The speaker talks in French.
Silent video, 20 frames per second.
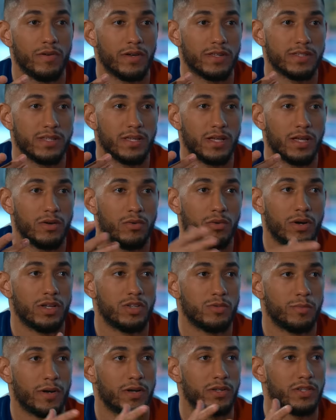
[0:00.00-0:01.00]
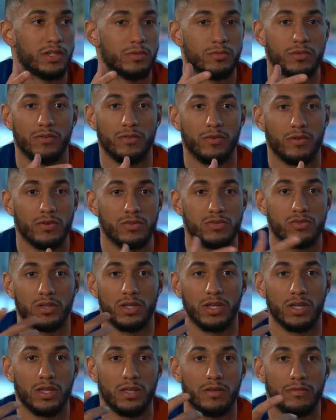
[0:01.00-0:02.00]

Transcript: faire ça, ouais, tu pars en équipe de France, ok,